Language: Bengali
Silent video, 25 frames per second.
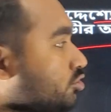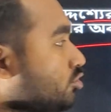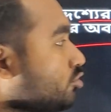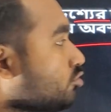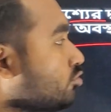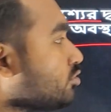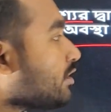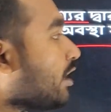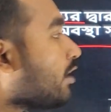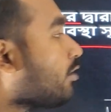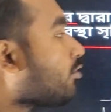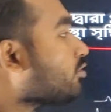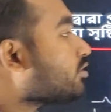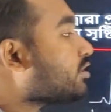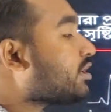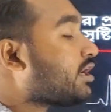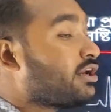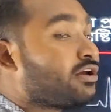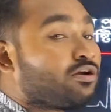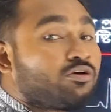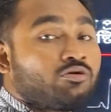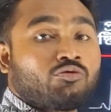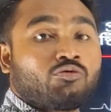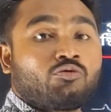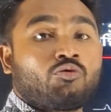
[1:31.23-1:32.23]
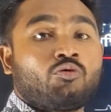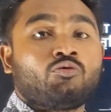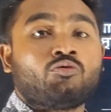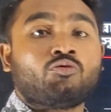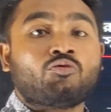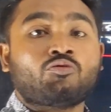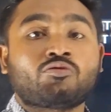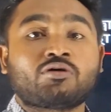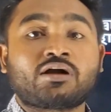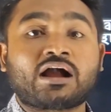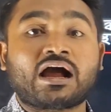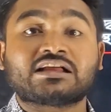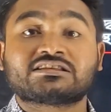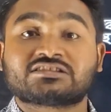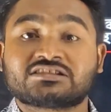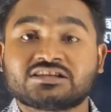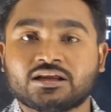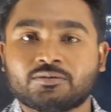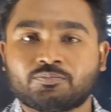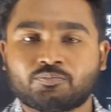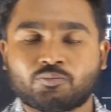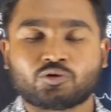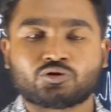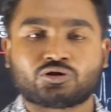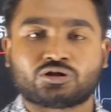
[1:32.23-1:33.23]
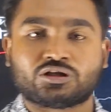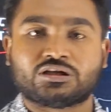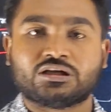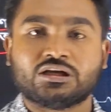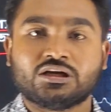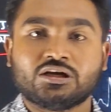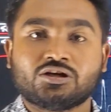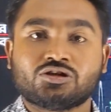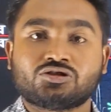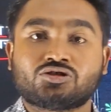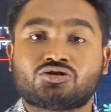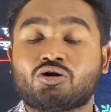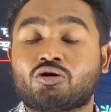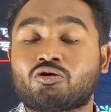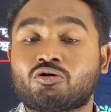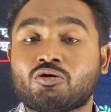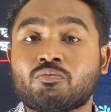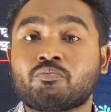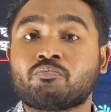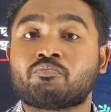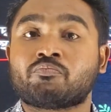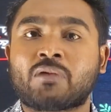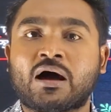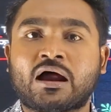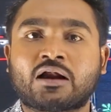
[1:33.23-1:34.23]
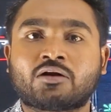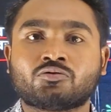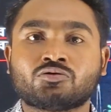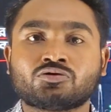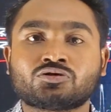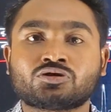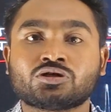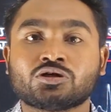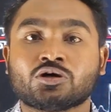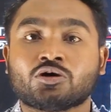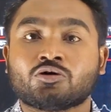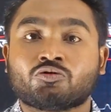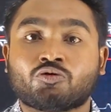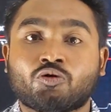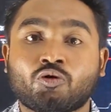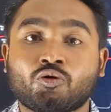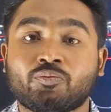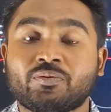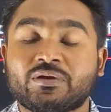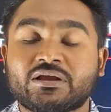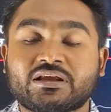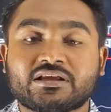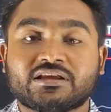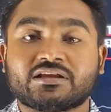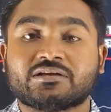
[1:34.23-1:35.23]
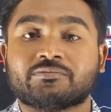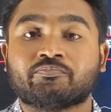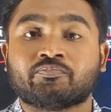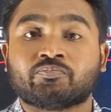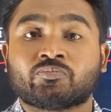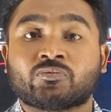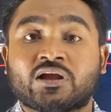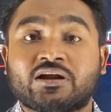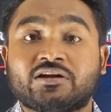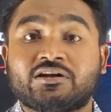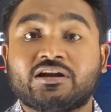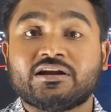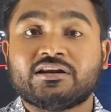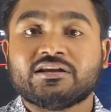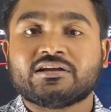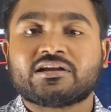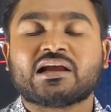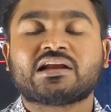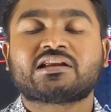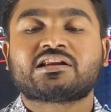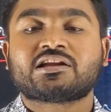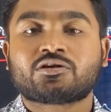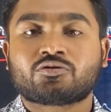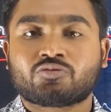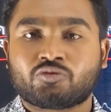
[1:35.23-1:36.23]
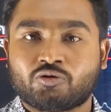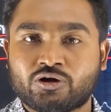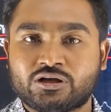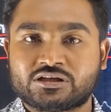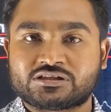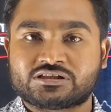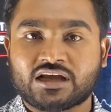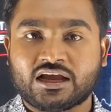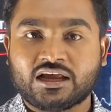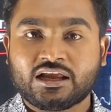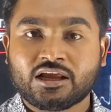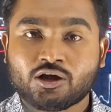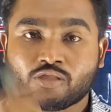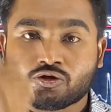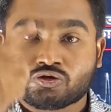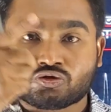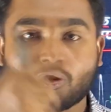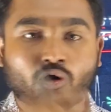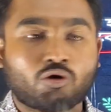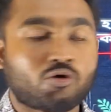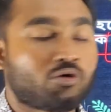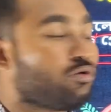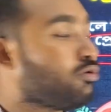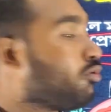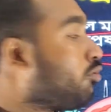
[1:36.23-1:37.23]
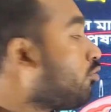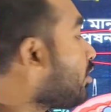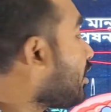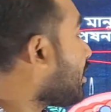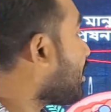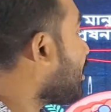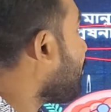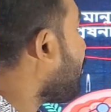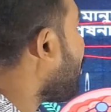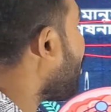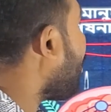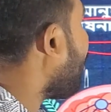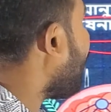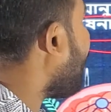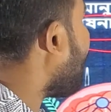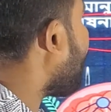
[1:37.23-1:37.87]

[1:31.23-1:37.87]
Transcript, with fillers: সোজা কথায় কোনো কাজের প্রতি যখন মানুষ খুবই কি ডেডিকেটেড হয়ে যায় তখন ওটাকে বলা